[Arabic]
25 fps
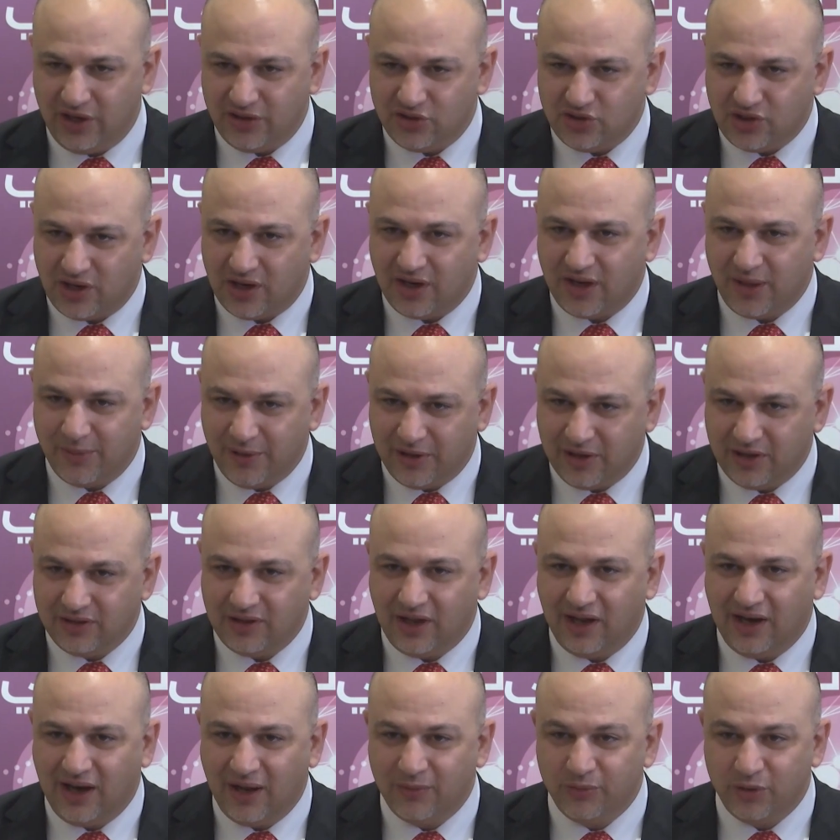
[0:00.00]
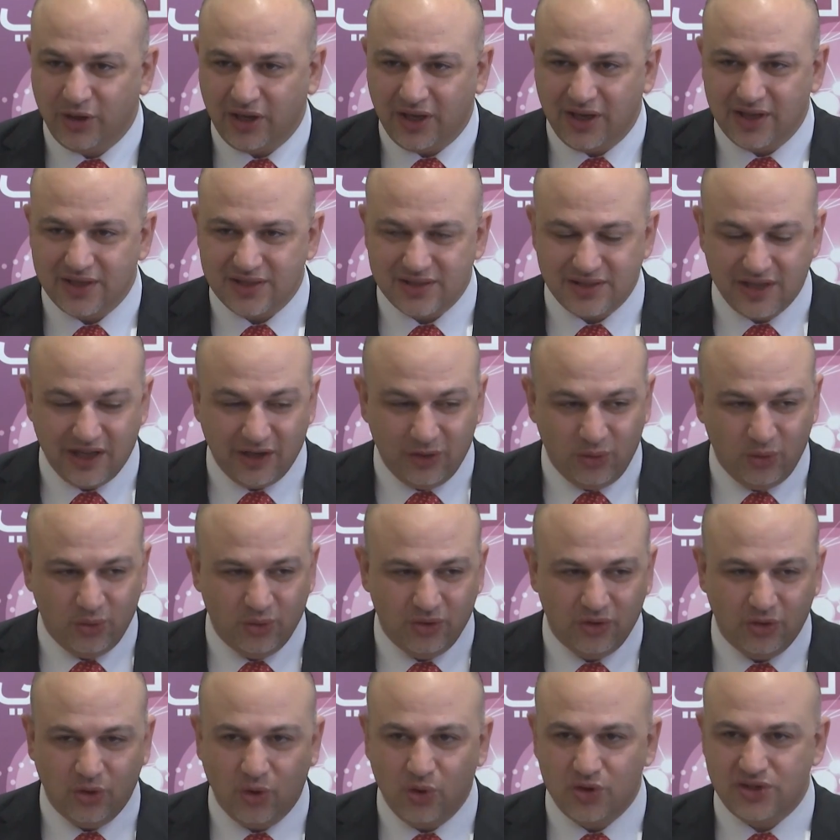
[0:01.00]
الاشتراكه بين القطاع العام والخاص
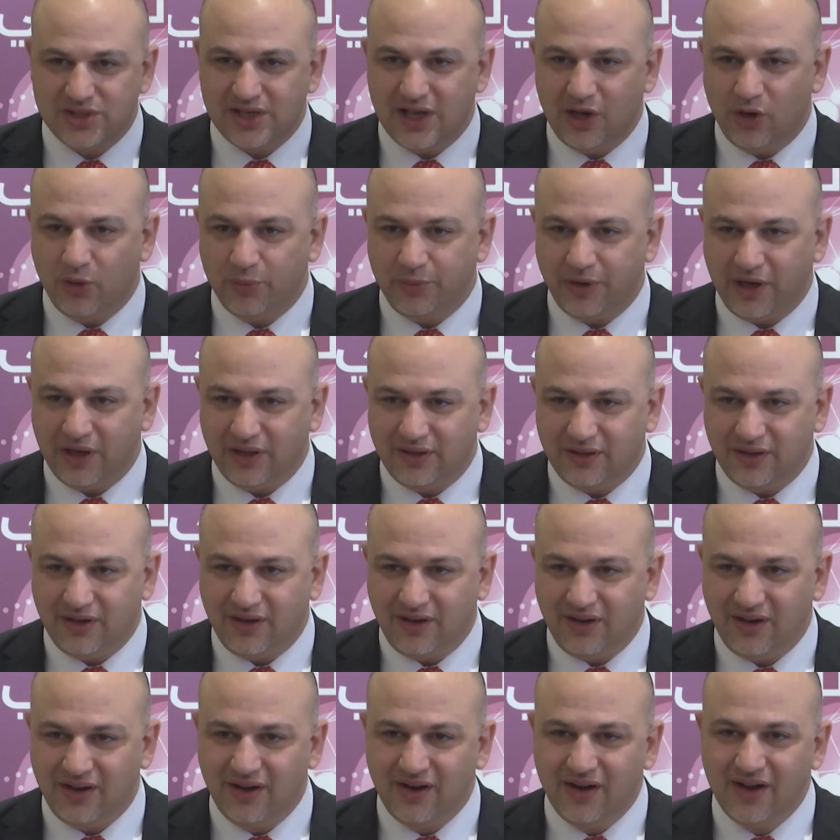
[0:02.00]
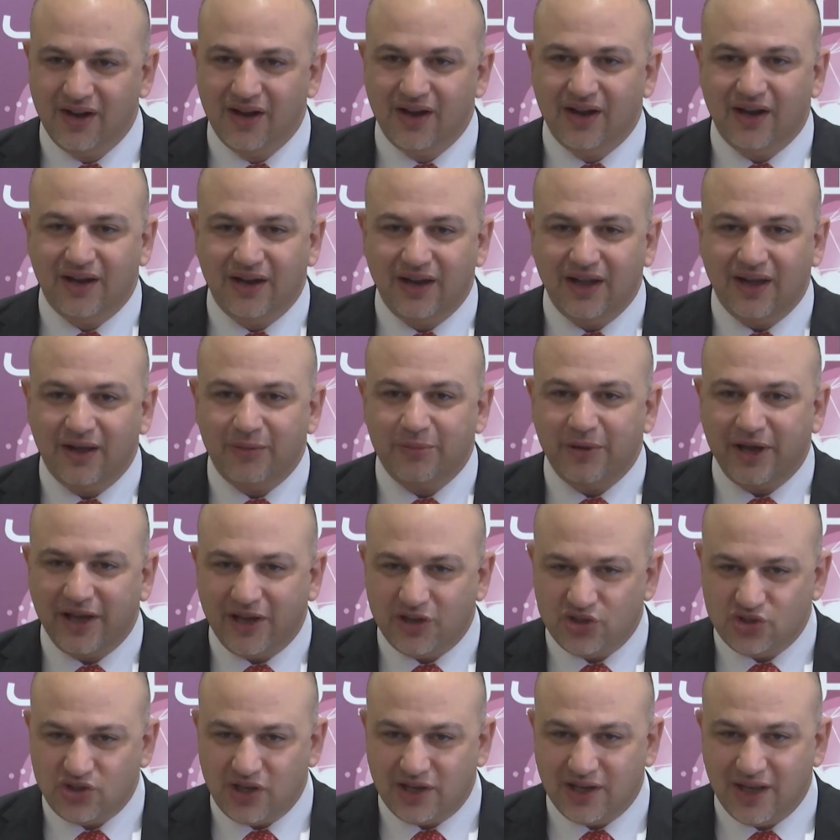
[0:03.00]
ليكون هول سيل اوبريتر لباقي
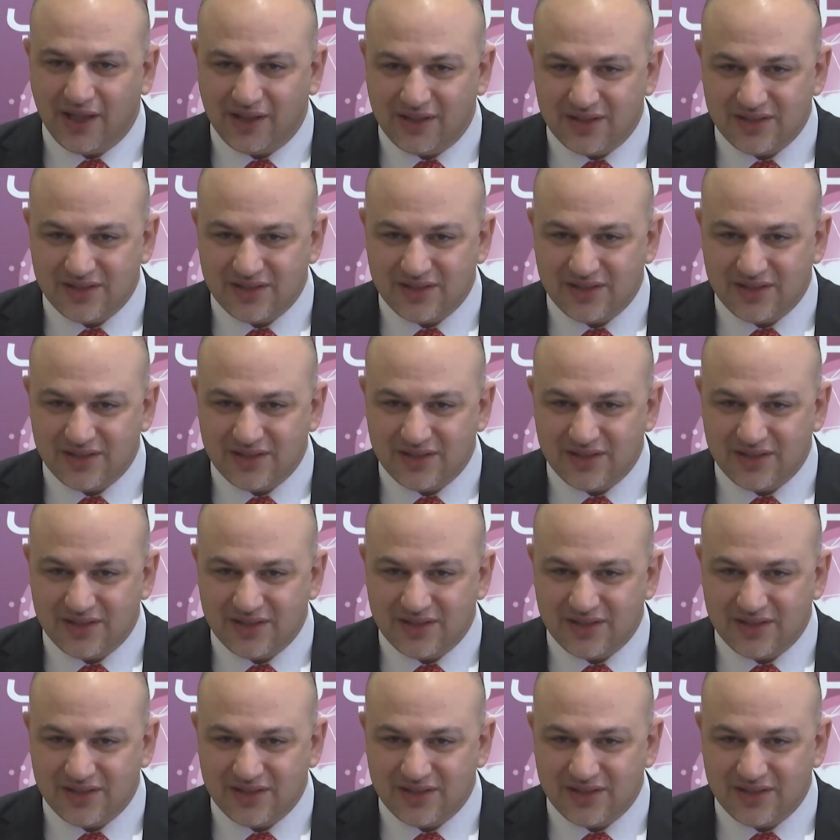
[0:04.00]
الشركات